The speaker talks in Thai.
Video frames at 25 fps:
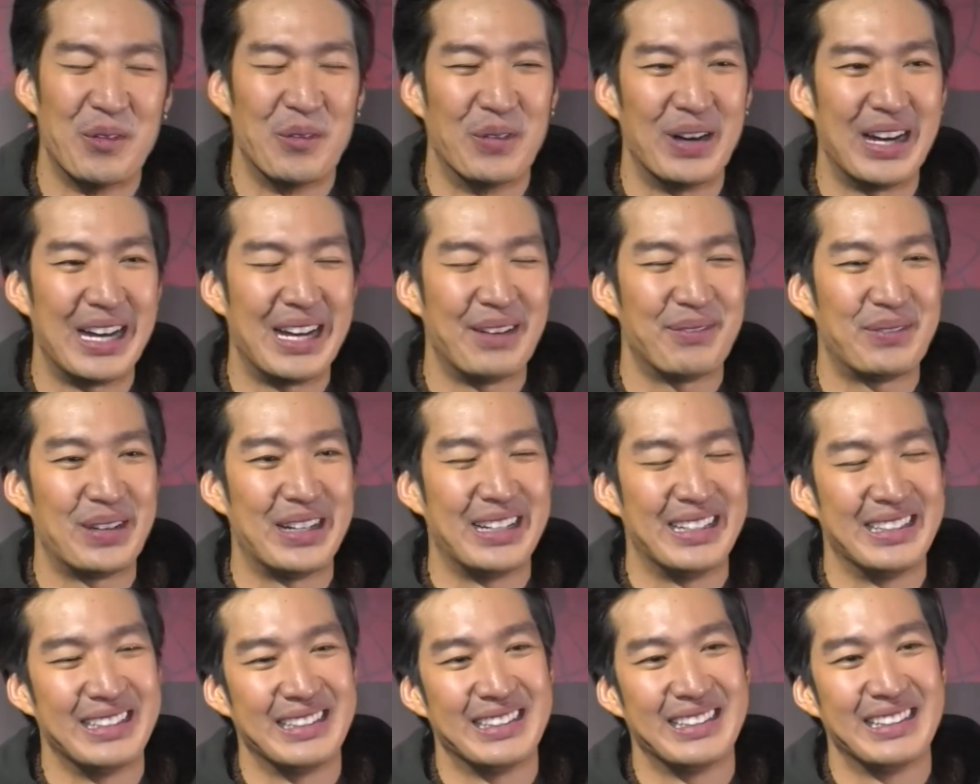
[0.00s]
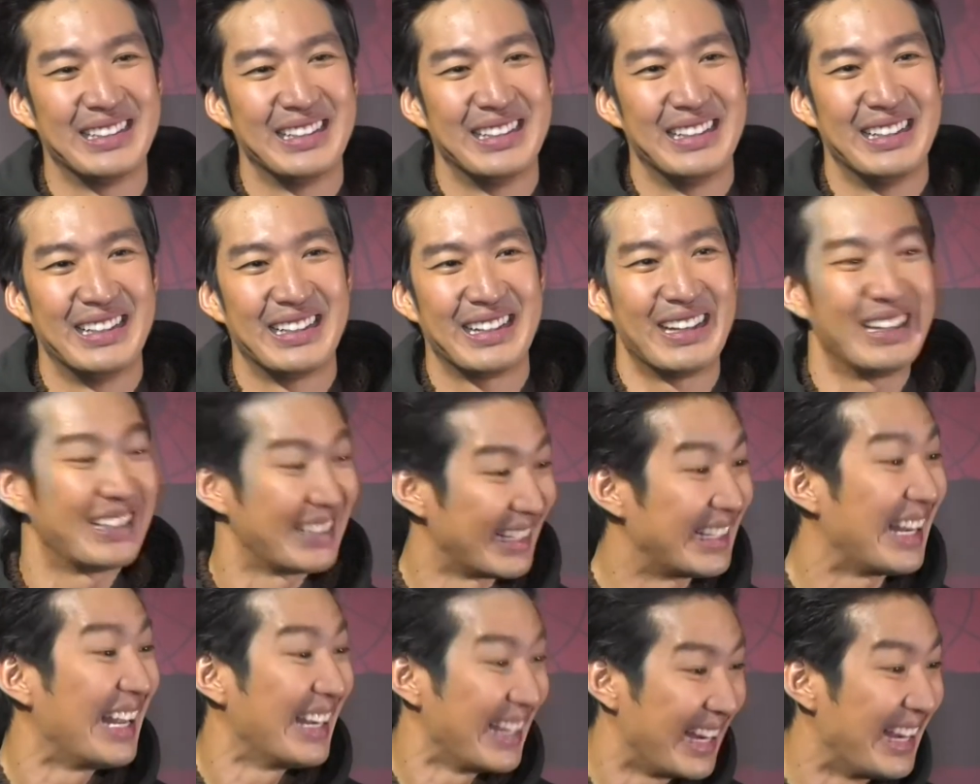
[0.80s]
ผมว่าเป็นก็
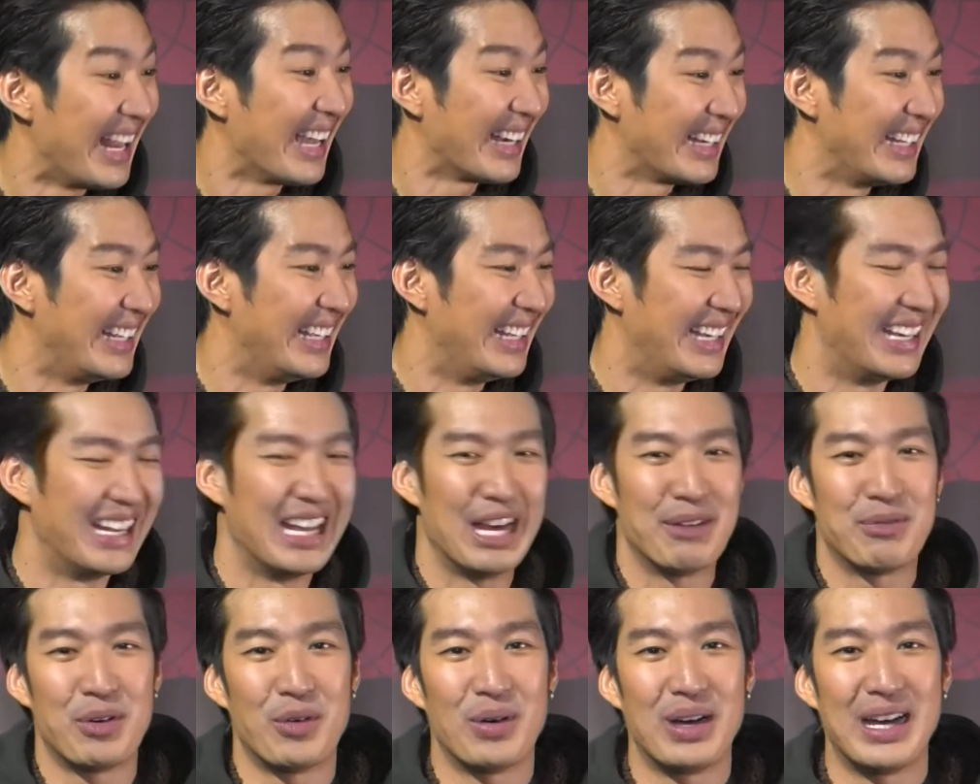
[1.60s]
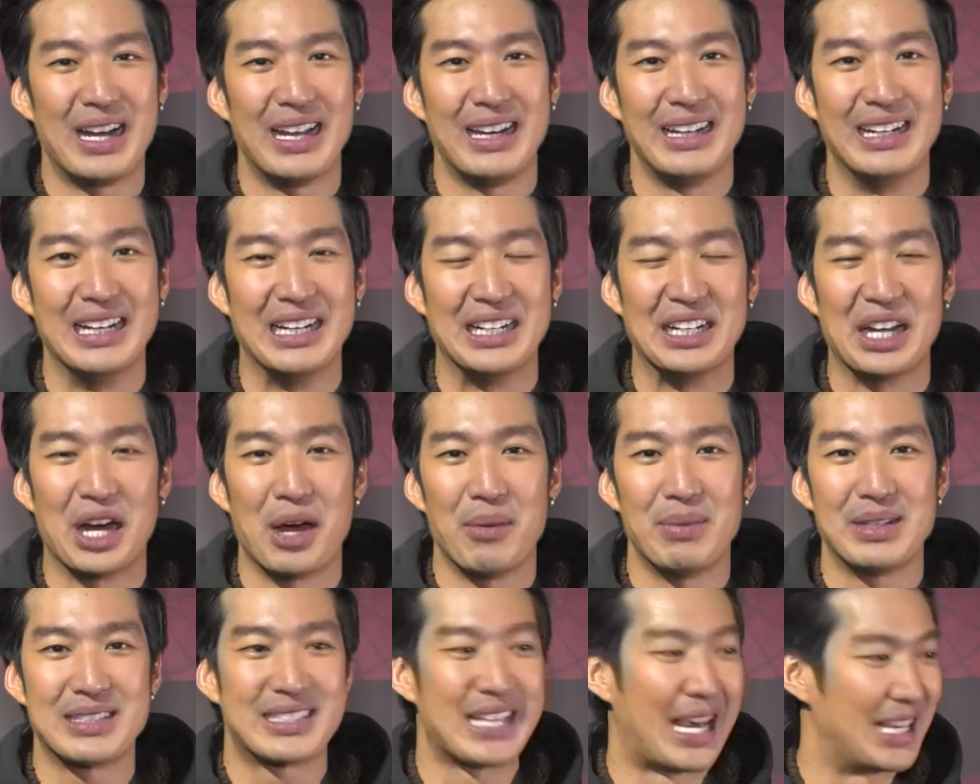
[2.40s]
ก็น่ารักดีนะฮะเพราะว่าหนึ่งเนี่ย
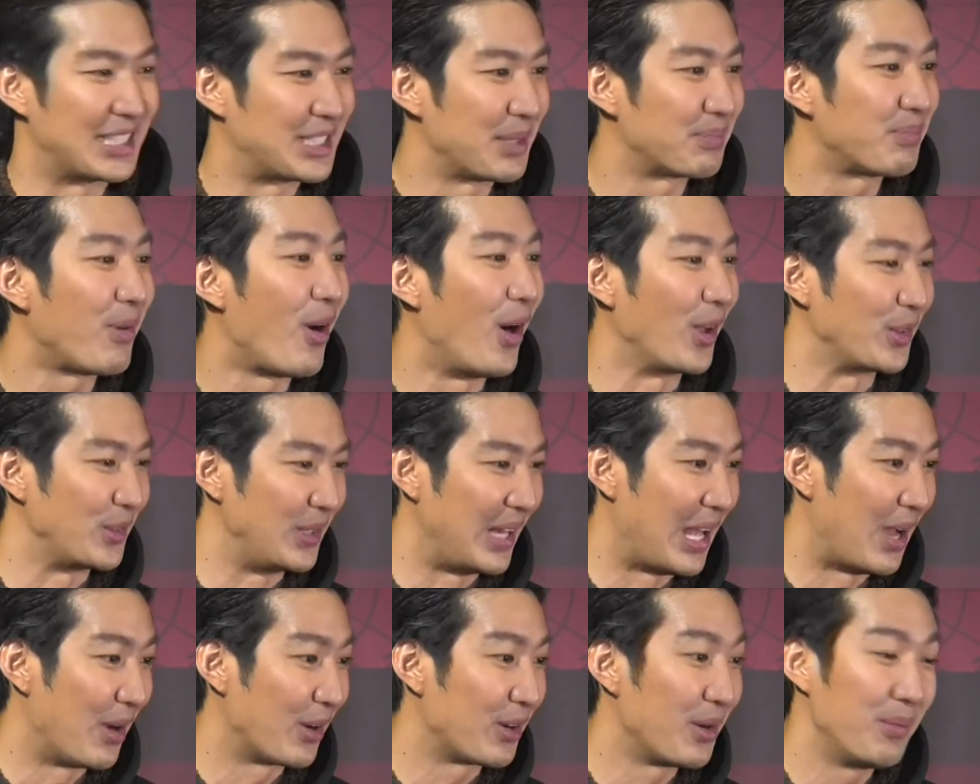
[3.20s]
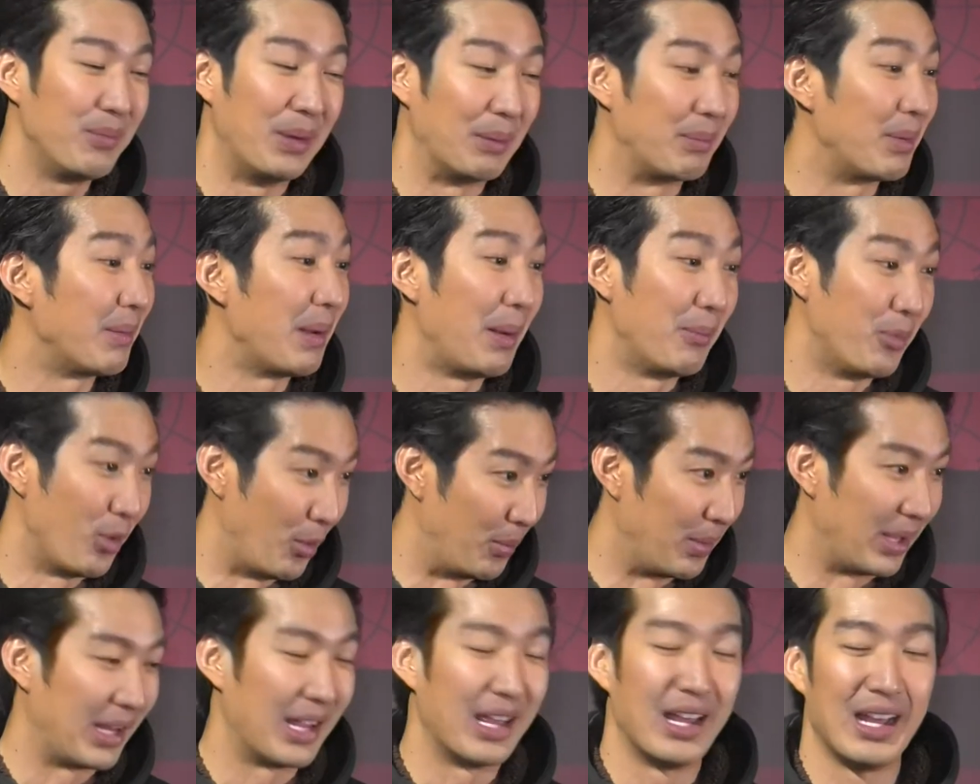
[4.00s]
เขาเป็นสายสปอร์ตอยู่แล้วก็เหมือนประมาณผ
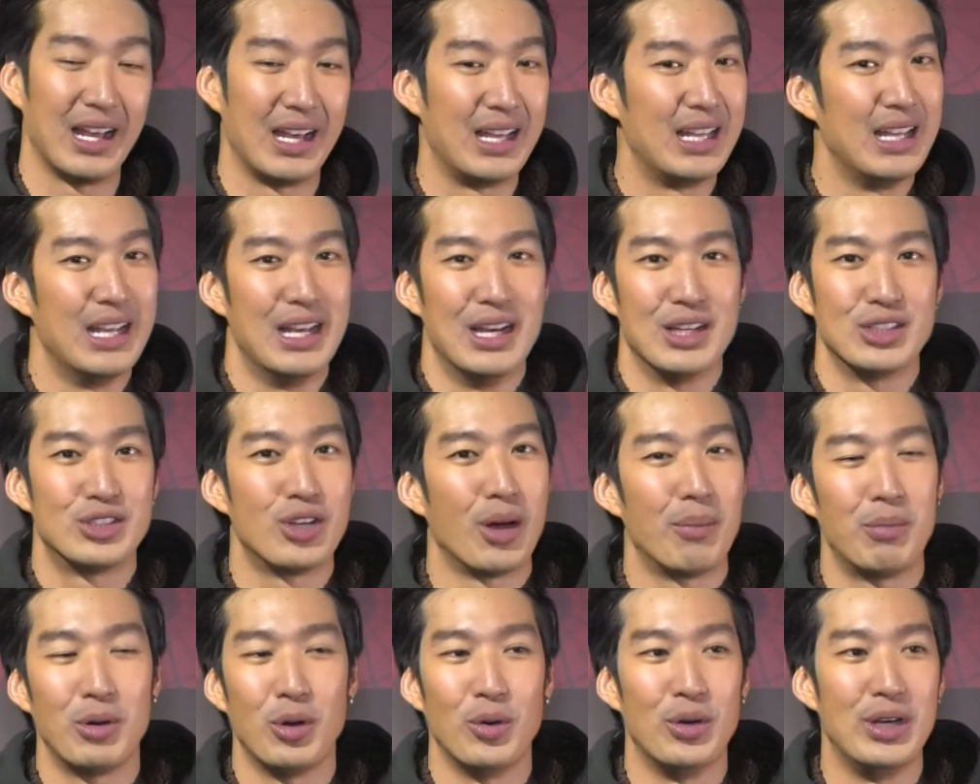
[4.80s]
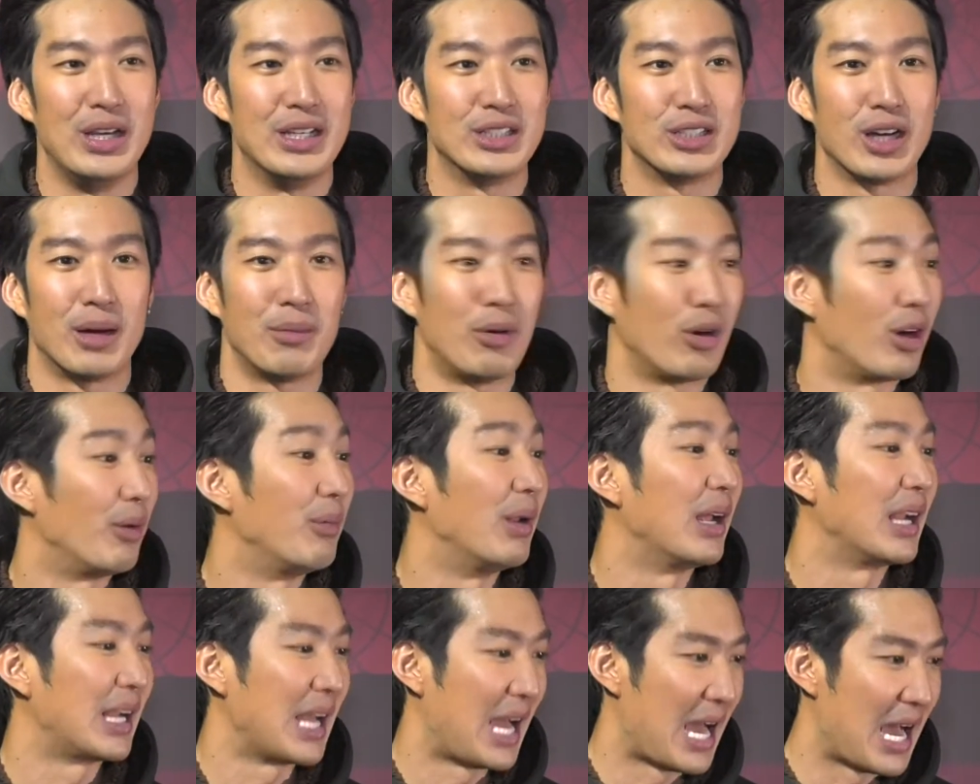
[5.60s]
มอย่างเงี้ยฮะชอบลุยชอบออก
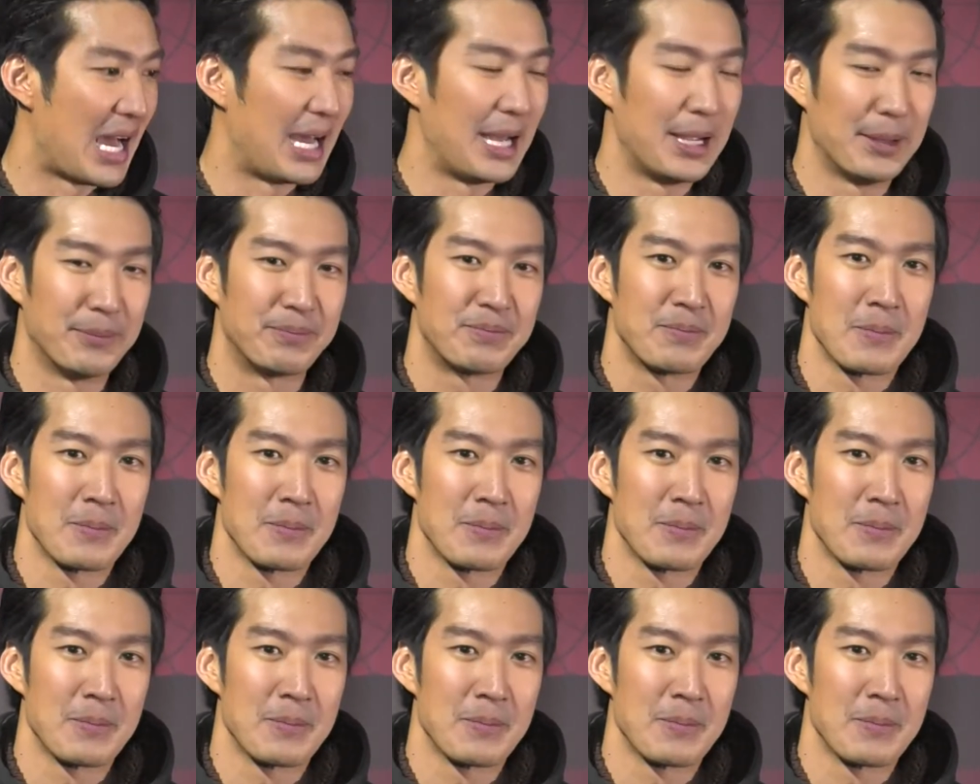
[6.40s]
กำลังกาย